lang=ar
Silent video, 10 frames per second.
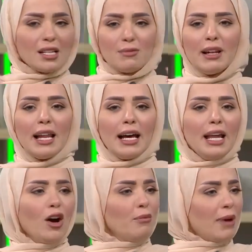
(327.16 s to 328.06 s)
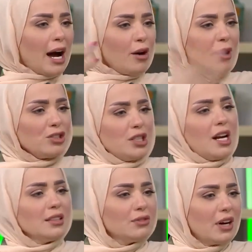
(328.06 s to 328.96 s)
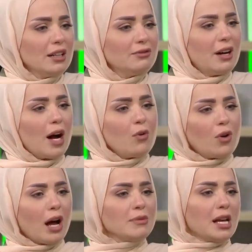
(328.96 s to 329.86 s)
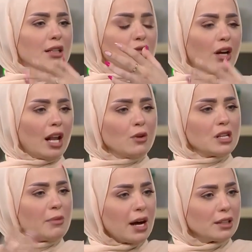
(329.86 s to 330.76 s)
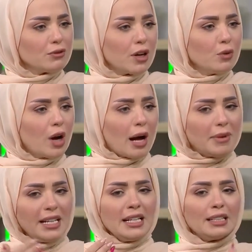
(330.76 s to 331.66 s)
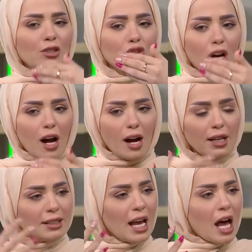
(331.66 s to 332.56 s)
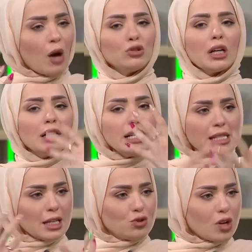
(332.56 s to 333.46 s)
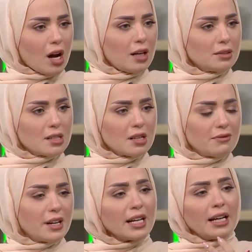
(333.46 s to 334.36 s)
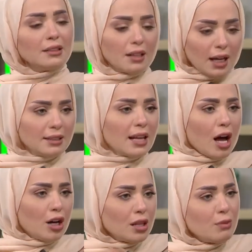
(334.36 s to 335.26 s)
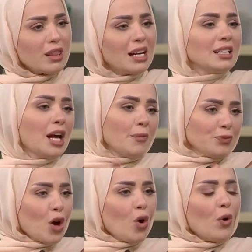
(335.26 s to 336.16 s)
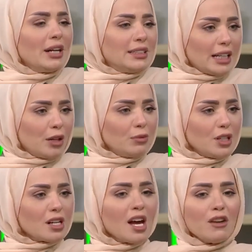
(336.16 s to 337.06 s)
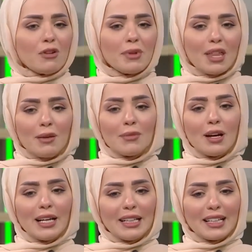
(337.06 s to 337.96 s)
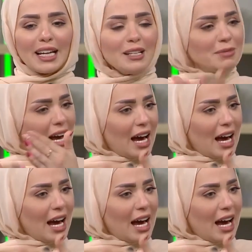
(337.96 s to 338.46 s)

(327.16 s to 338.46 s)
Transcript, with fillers: بسم الله عليهم معاهم عشر اطفال او خمس اطفال او سبع اطفال، صح. وعملية اجراءات او تخليص اجراءات السفر قد تاخذ مثلا صح. وقت كبير، فبالذات يعني خلينا